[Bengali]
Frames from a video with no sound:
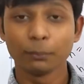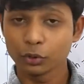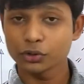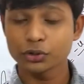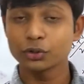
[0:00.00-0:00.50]

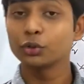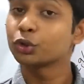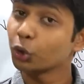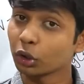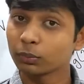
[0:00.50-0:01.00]
বস্তু
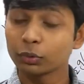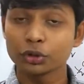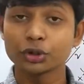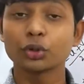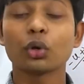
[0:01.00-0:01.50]

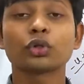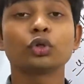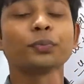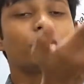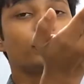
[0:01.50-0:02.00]
সর্বোচ্চ কত
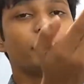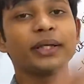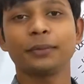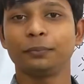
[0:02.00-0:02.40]
উপরে উঠবে